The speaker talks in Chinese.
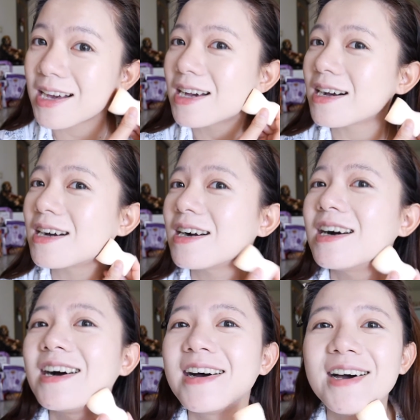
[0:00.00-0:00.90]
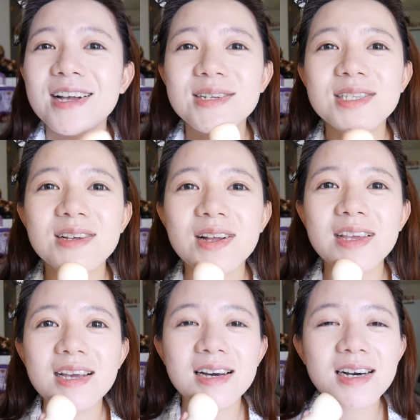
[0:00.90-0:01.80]
个。 就找到
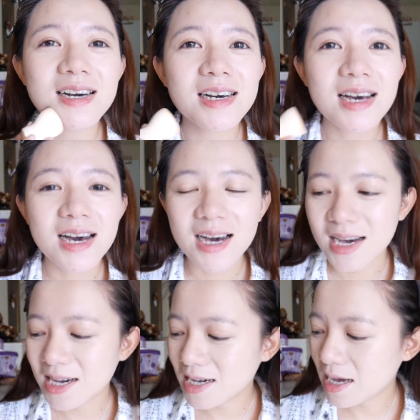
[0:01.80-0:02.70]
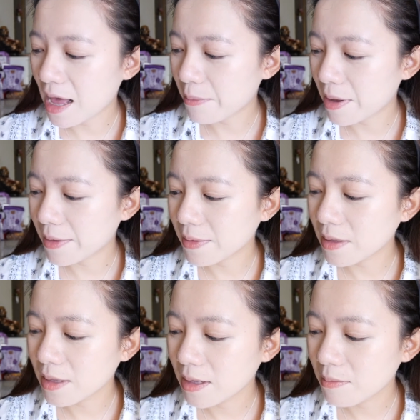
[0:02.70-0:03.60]
一颗，呃，还
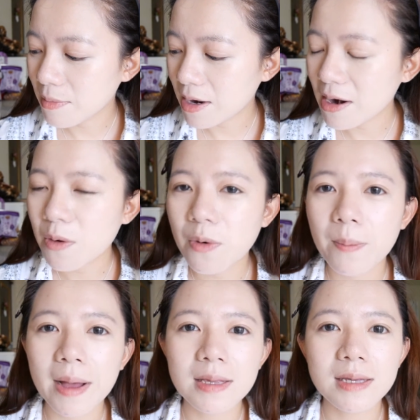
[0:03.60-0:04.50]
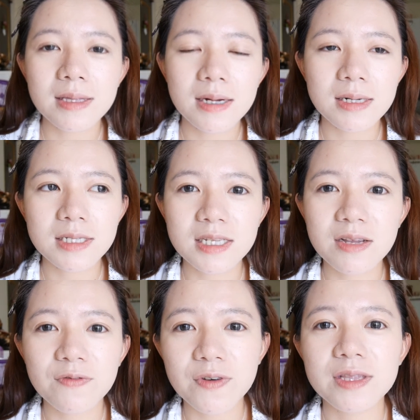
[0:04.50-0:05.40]
蛮蛮让我满意的气
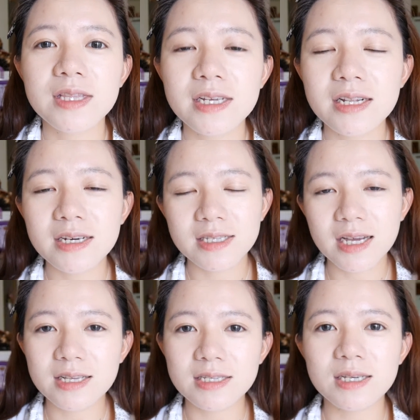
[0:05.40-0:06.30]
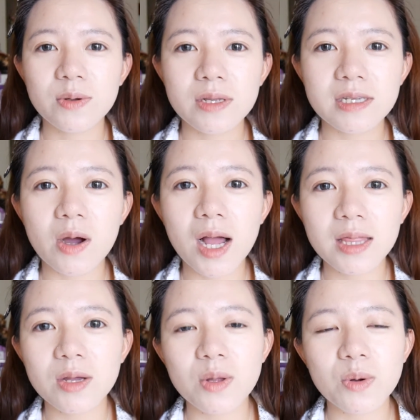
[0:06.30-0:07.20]
垫粉底了，这样子。因为只要看
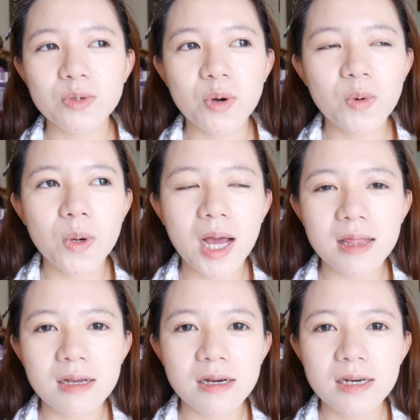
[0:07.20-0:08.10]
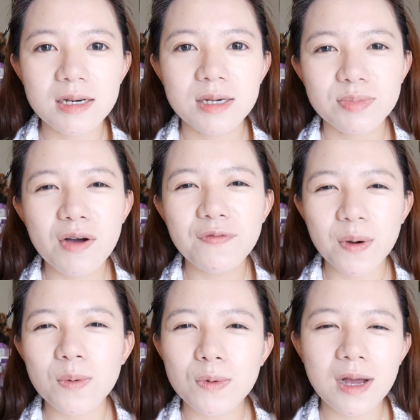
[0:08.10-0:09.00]
到那种柔雾感的、比较粉
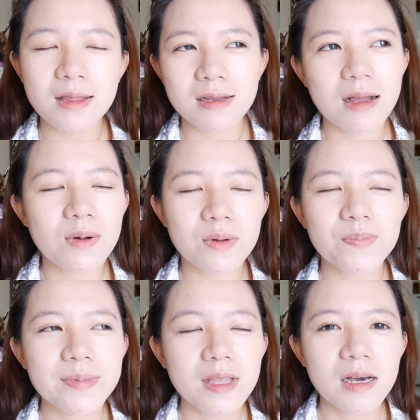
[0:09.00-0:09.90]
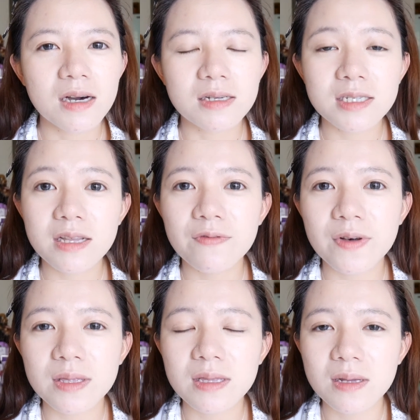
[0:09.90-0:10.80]
雾感的那种呃气垫
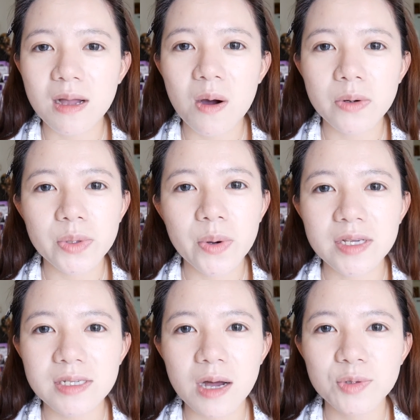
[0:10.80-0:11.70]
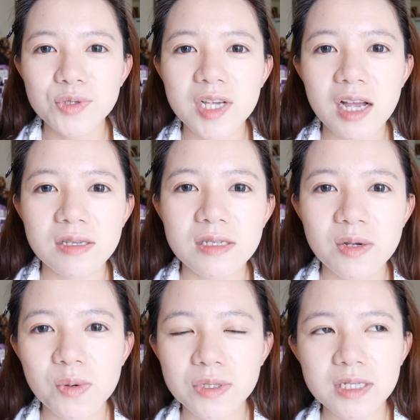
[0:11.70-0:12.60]
粉底，然后我都会想要去尝试，因
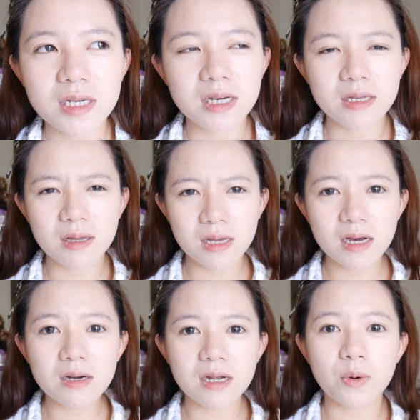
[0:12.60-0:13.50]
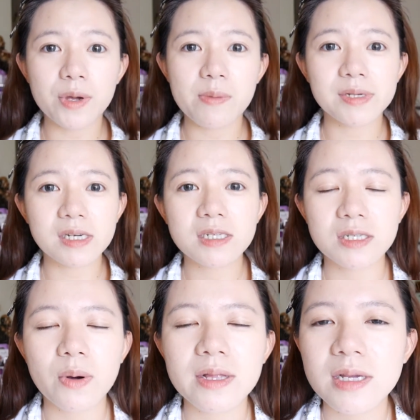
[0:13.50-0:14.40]
为我自己个个人我也比较
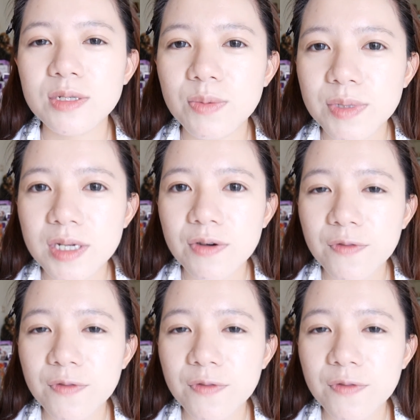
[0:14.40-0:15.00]
喜欢那种比较